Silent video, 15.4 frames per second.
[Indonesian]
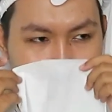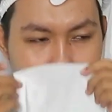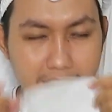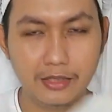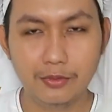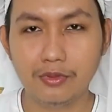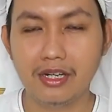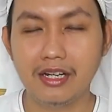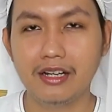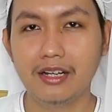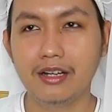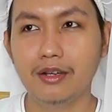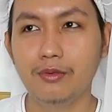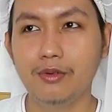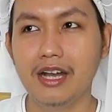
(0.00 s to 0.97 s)
Jadi
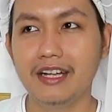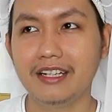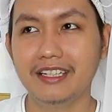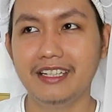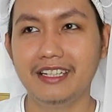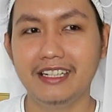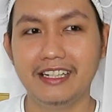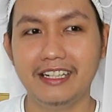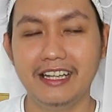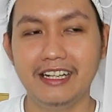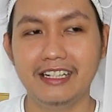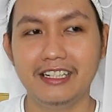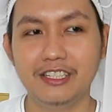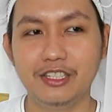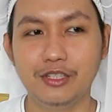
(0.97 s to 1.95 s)
kurang wangi
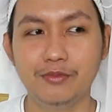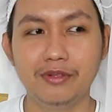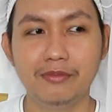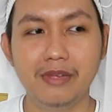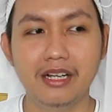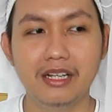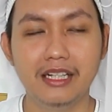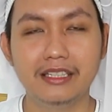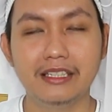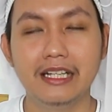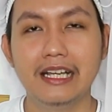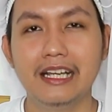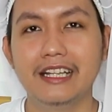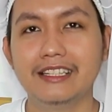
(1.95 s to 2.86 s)
yang keciuman banget.